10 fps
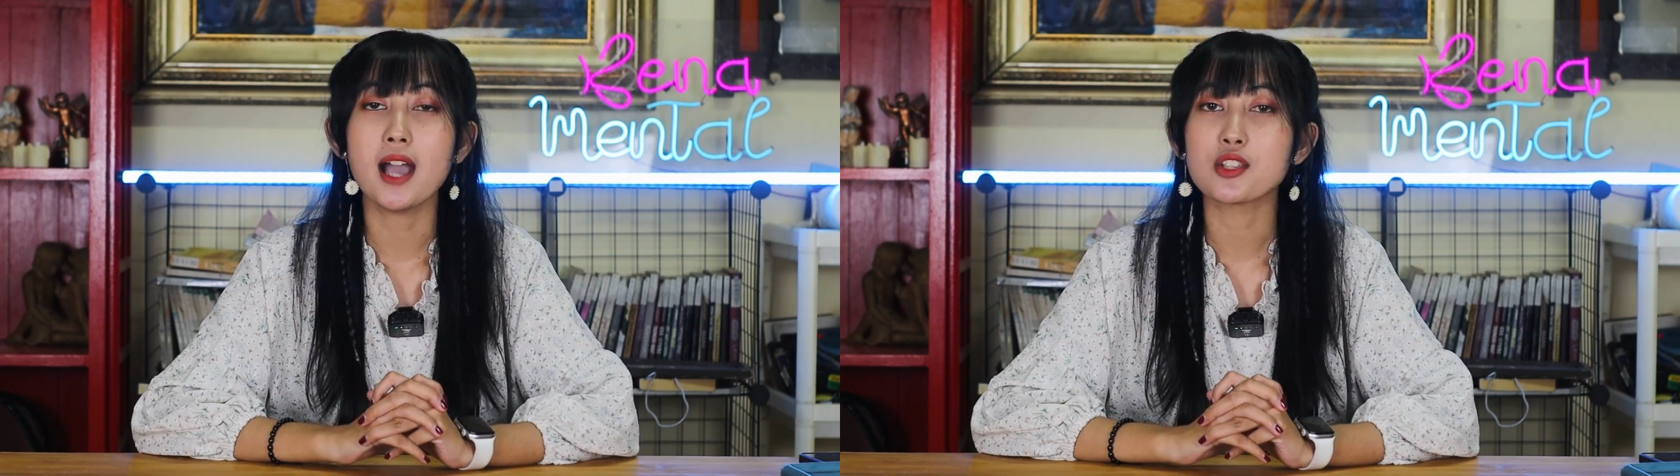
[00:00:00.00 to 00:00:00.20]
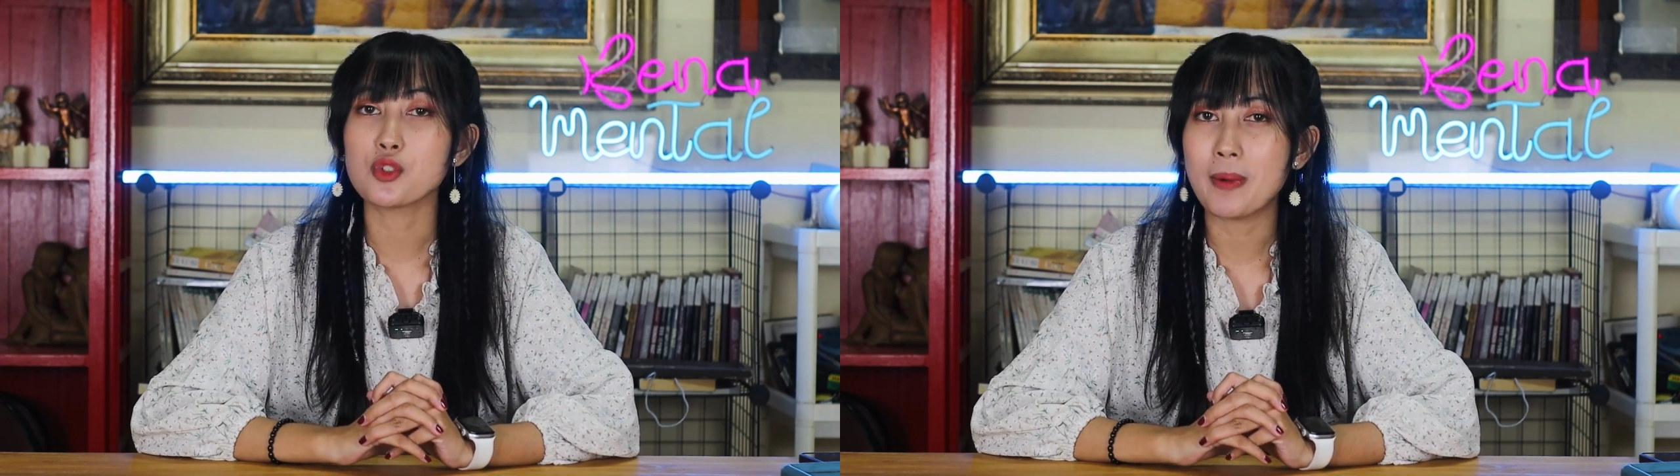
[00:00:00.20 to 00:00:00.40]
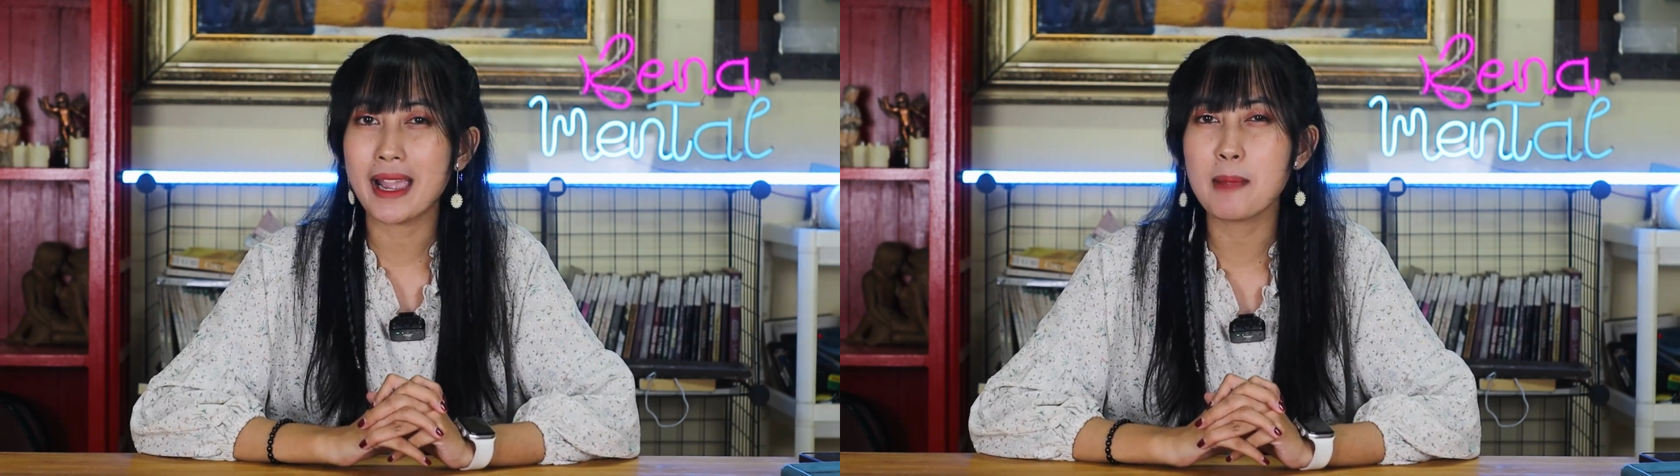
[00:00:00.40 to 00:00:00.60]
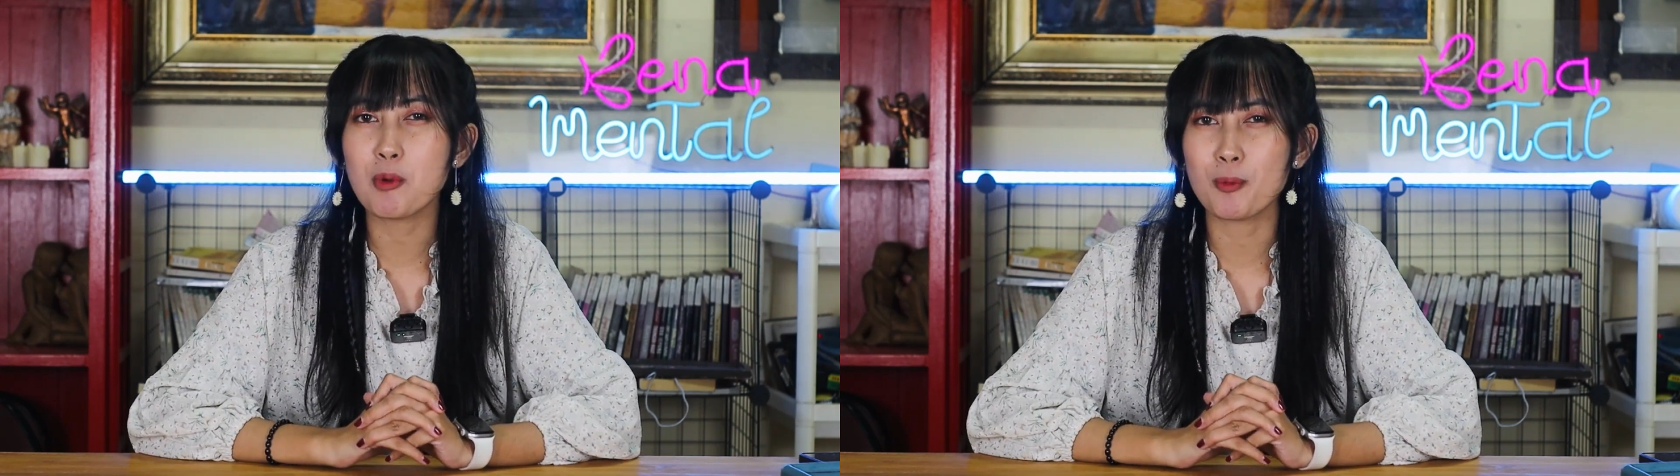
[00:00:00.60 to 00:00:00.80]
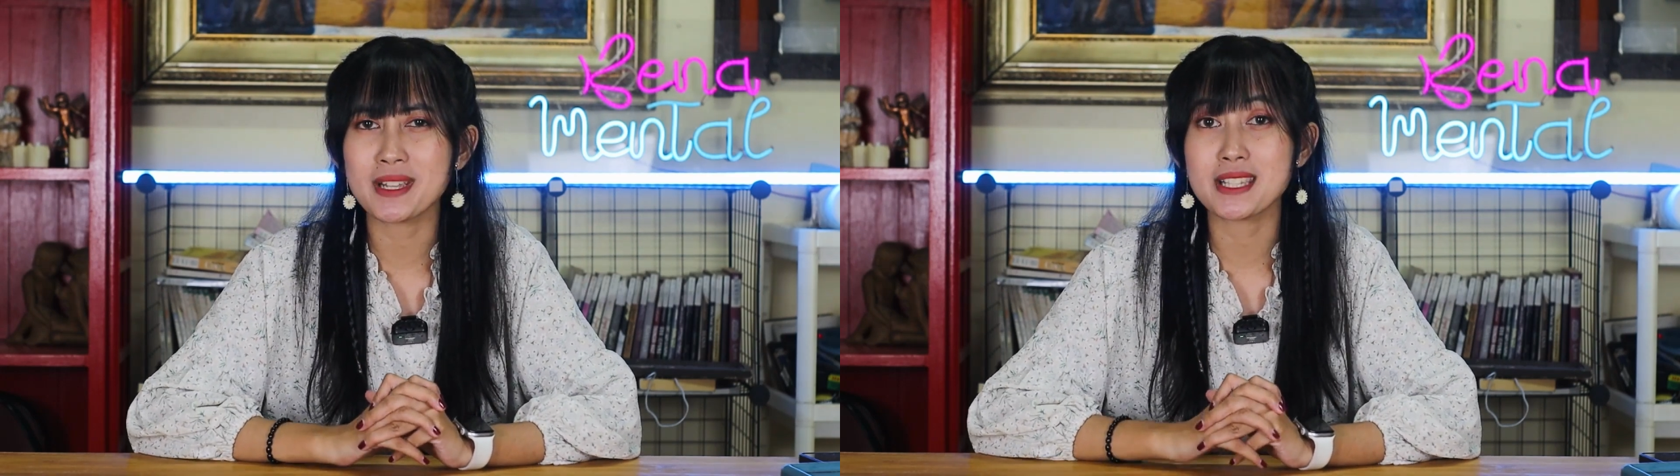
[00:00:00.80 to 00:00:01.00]
supaya
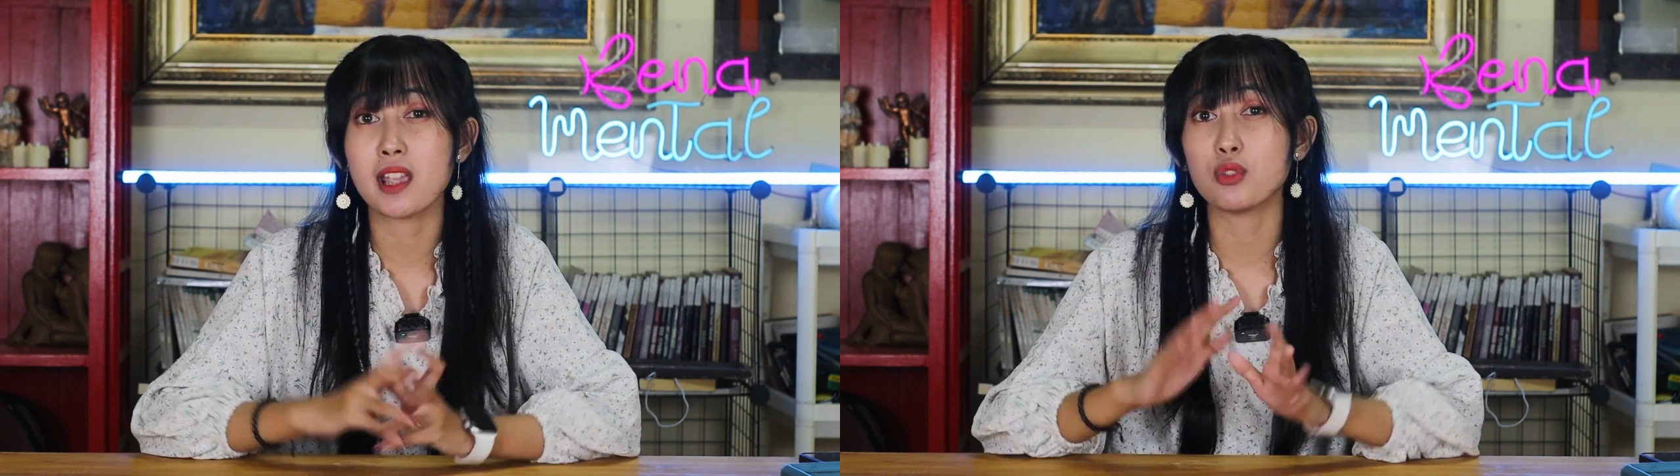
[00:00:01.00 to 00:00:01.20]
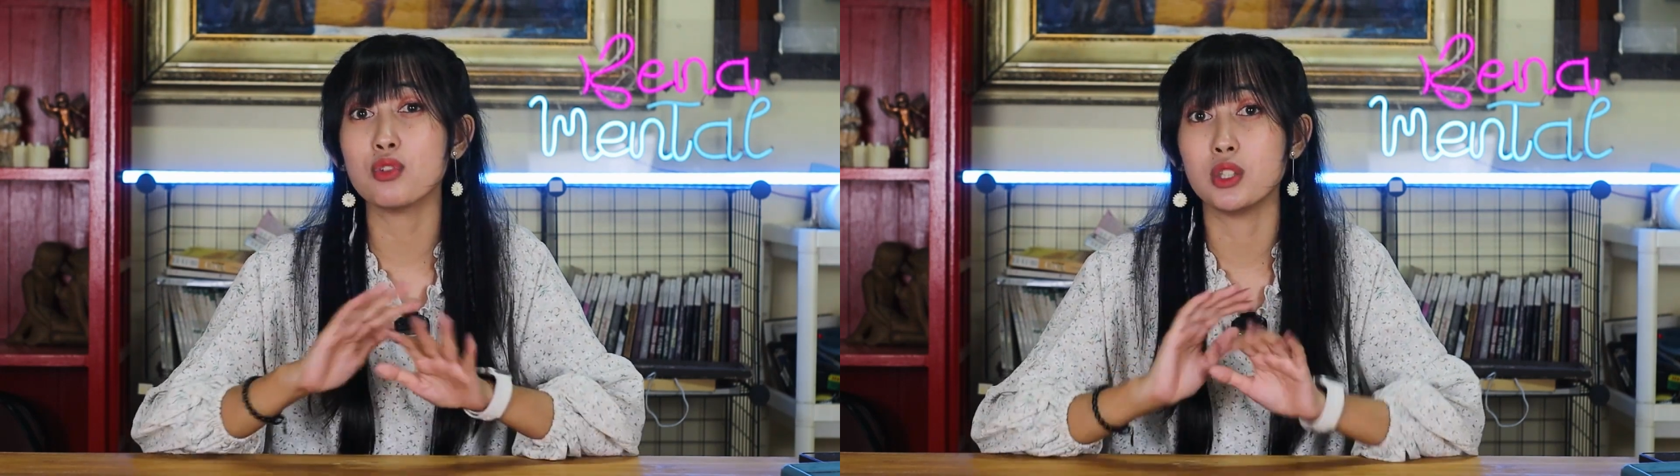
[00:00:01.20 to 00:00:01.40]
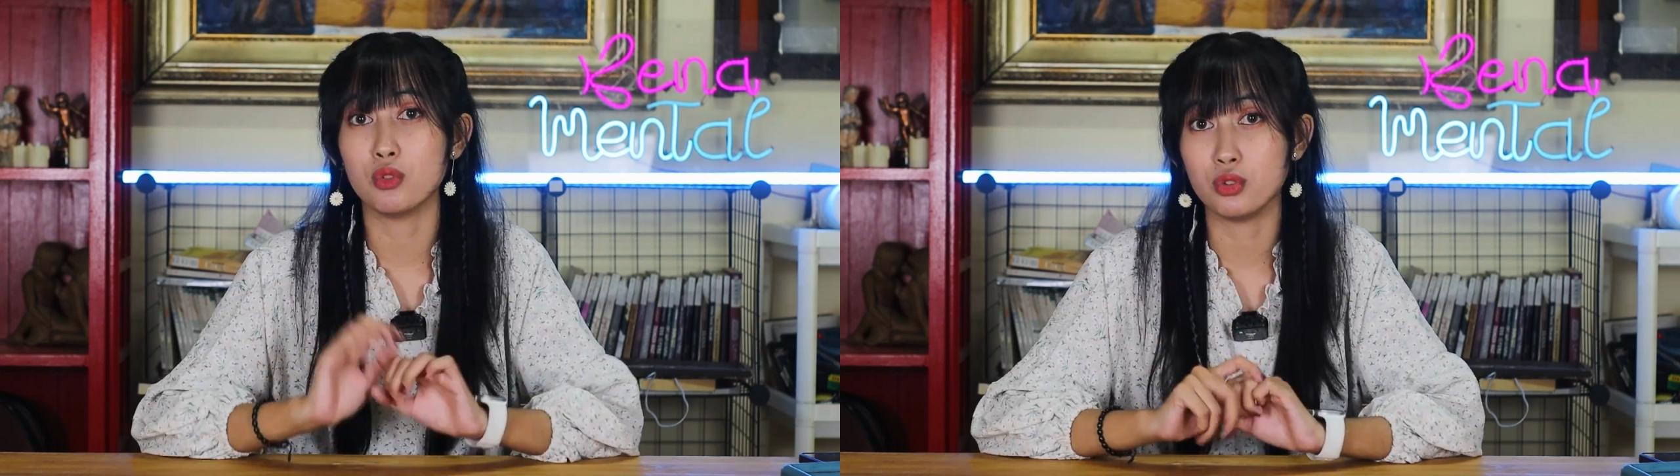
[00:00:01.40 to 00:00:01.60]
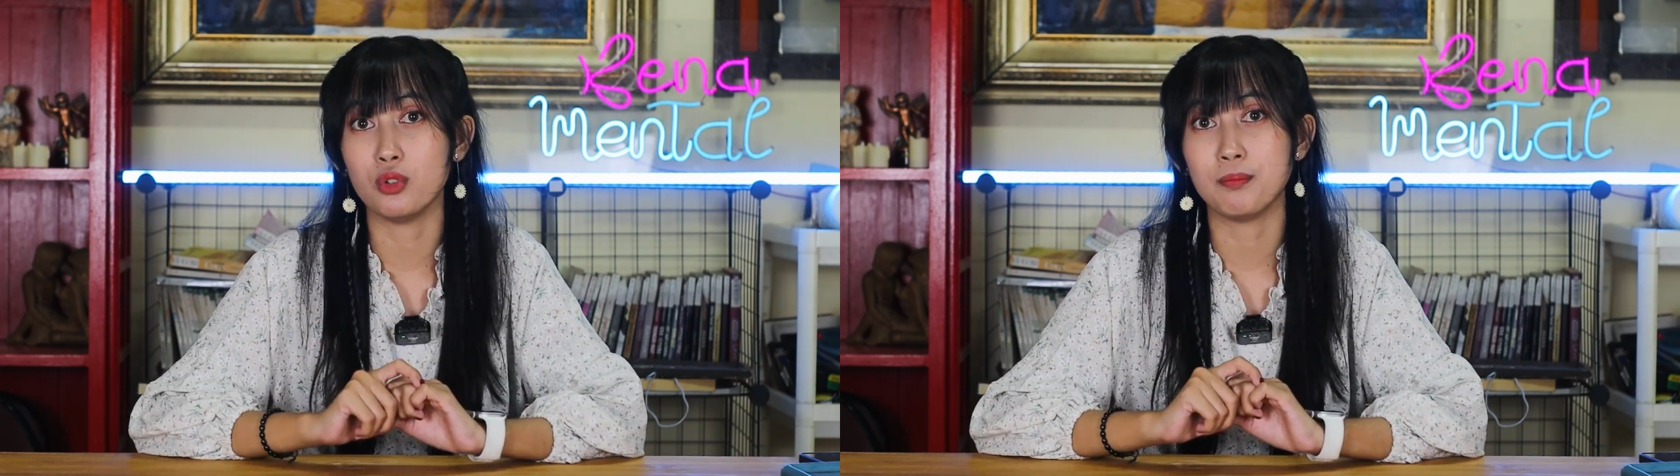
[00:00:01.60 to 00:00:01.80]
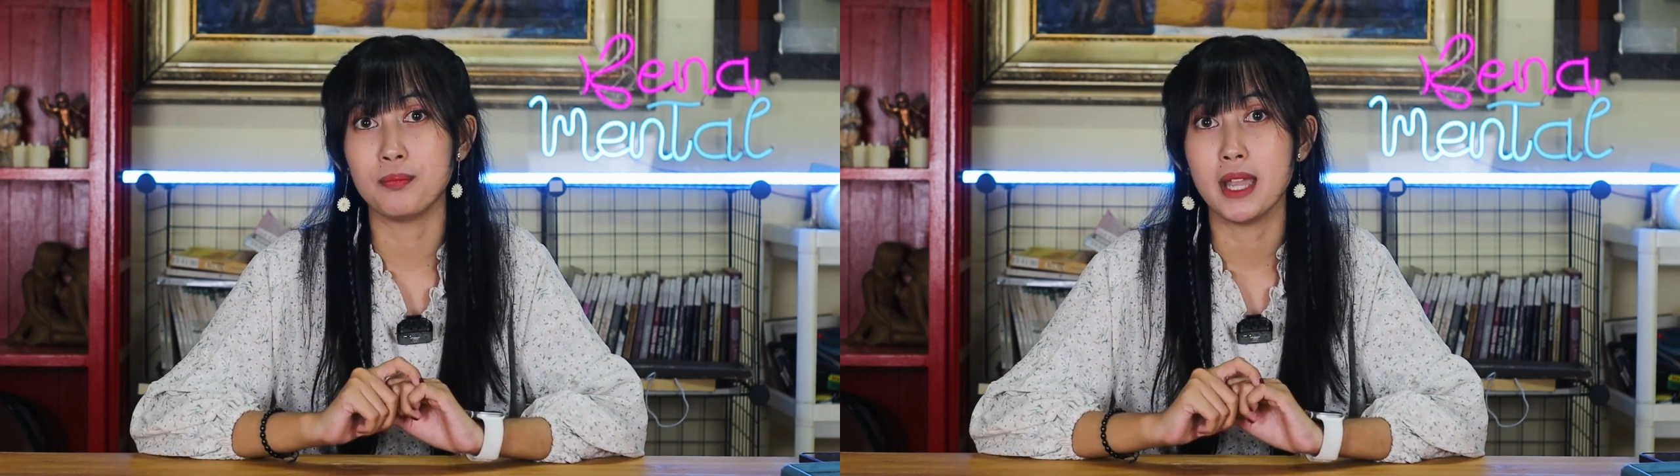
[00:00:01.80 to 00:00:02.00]
ponpesnya itu ditutup